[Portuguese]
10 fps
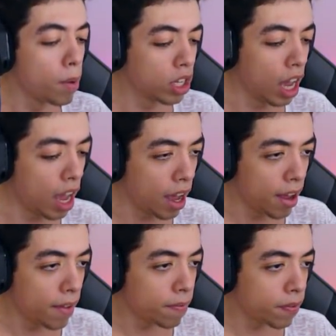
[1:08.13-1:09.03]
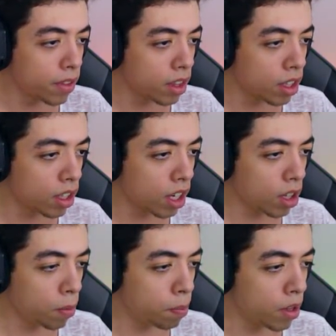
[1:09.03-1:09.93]
porque... Cadê
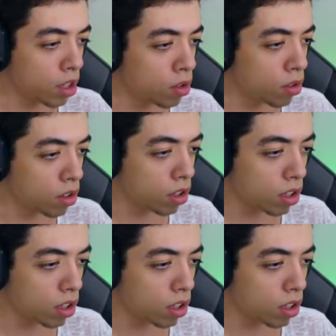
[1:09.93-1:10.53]
o Pedro?